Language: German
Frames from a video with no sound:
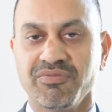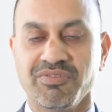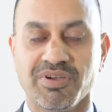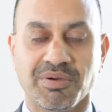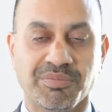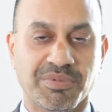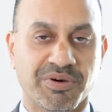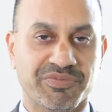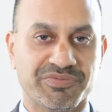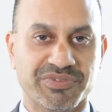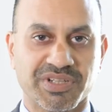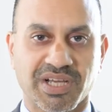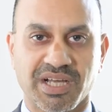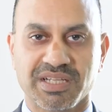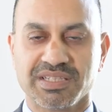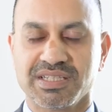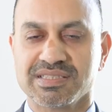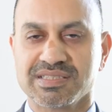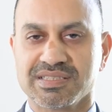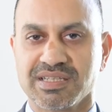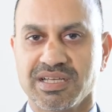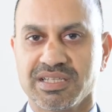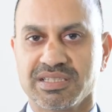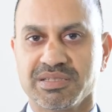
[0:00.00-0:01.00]
Wir haben auf der
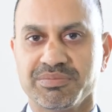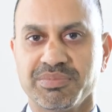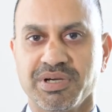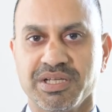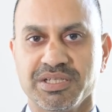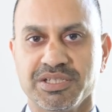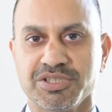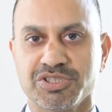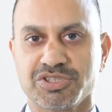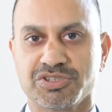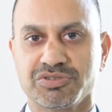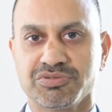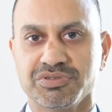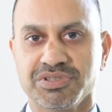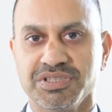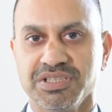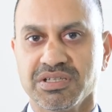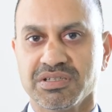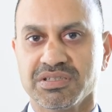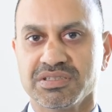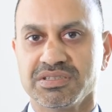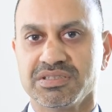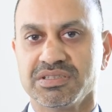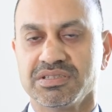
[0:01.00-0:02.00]
anderen Seite bei den
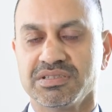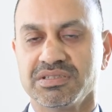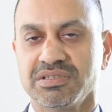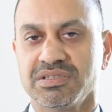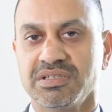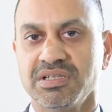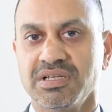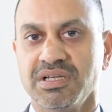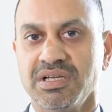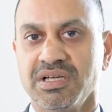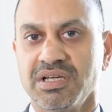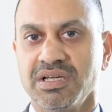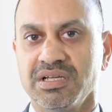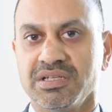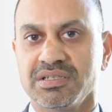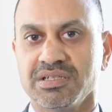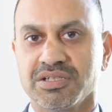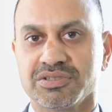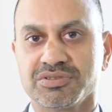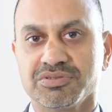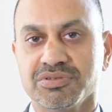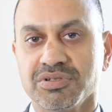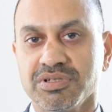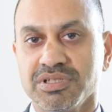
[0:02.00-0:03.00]
Studierenden
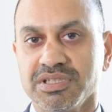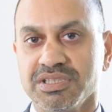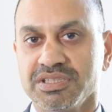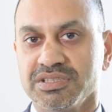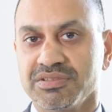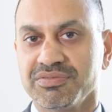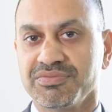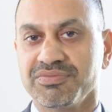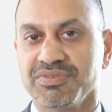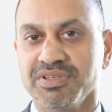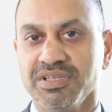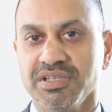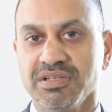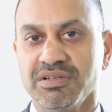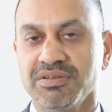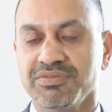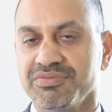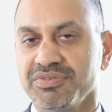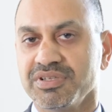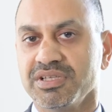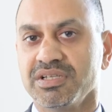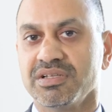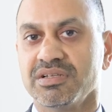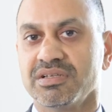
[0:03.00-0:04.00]
natürlich viele,
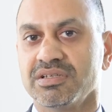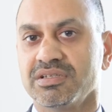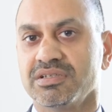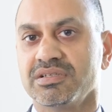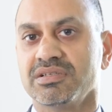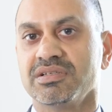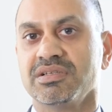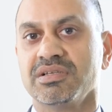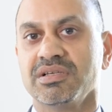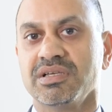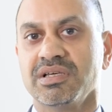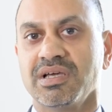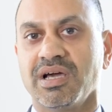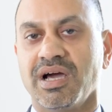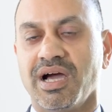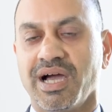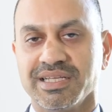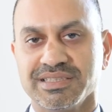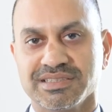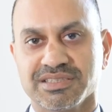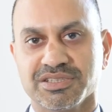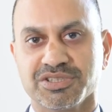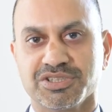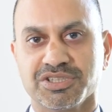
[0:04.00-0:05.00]
viele
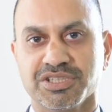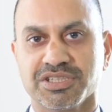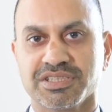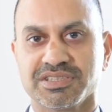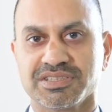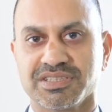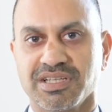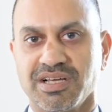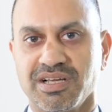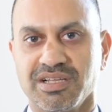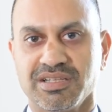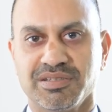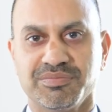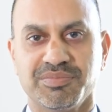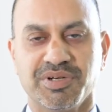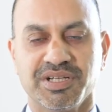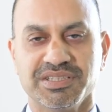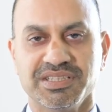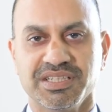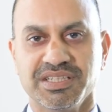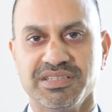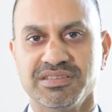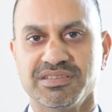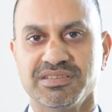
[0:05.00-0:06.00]
Einzelschicksale bei
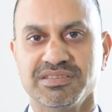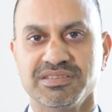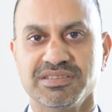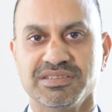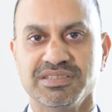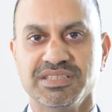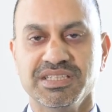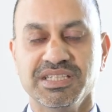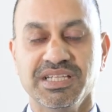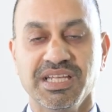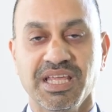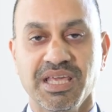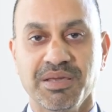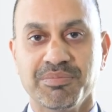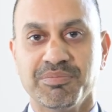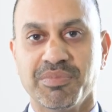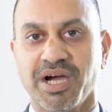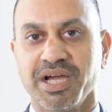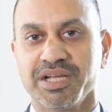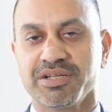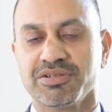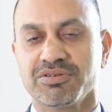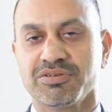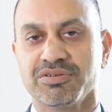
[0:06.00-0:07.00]
denen, die
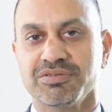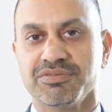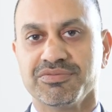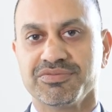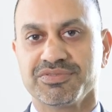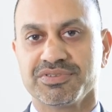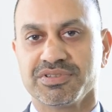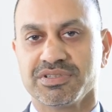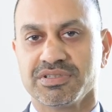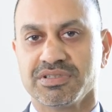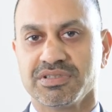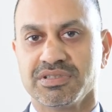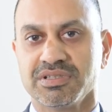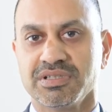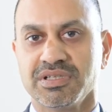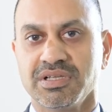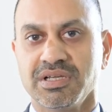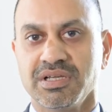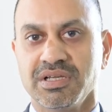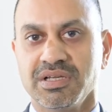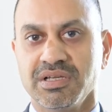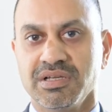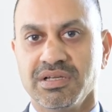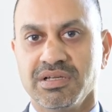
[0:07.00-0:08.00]
Nebeneinkünfte
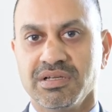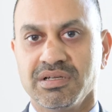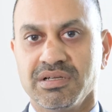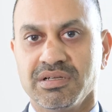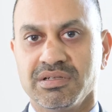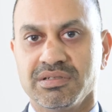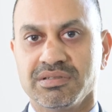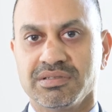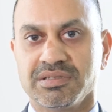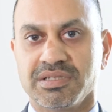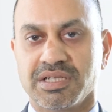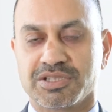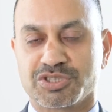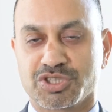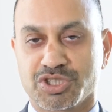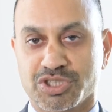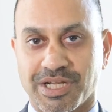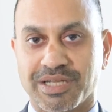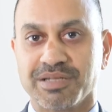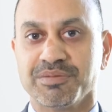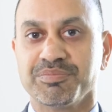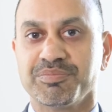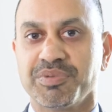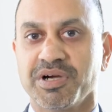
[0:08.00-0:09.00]
das
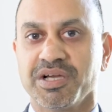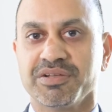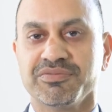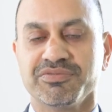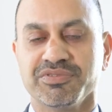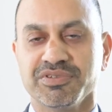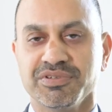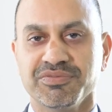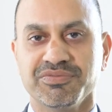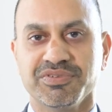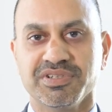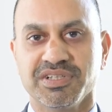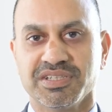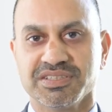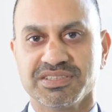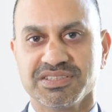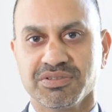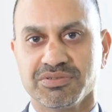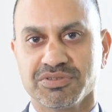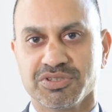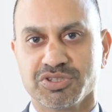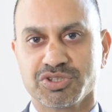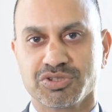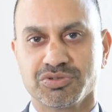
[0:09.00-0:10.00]
Standbein für die
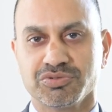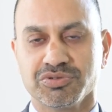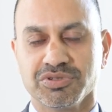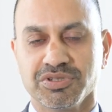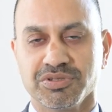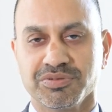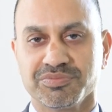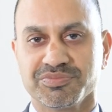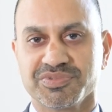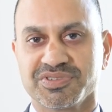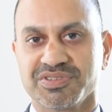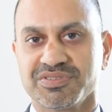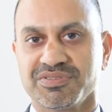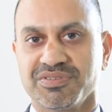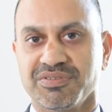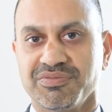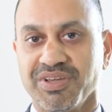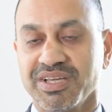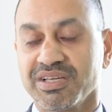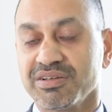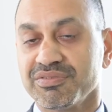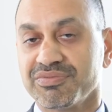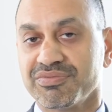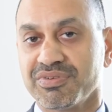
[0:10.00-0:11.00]
Finanzierung des Studiums
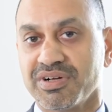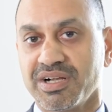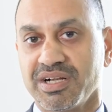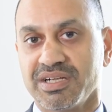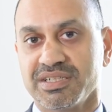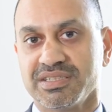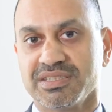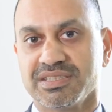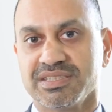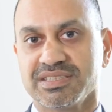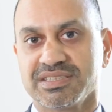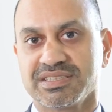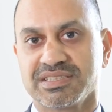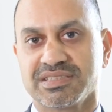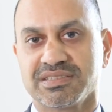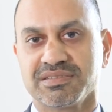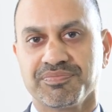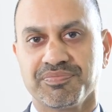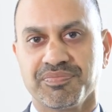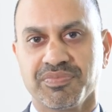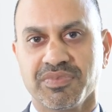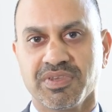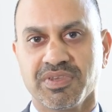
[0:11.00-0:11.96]
weggefallen ist.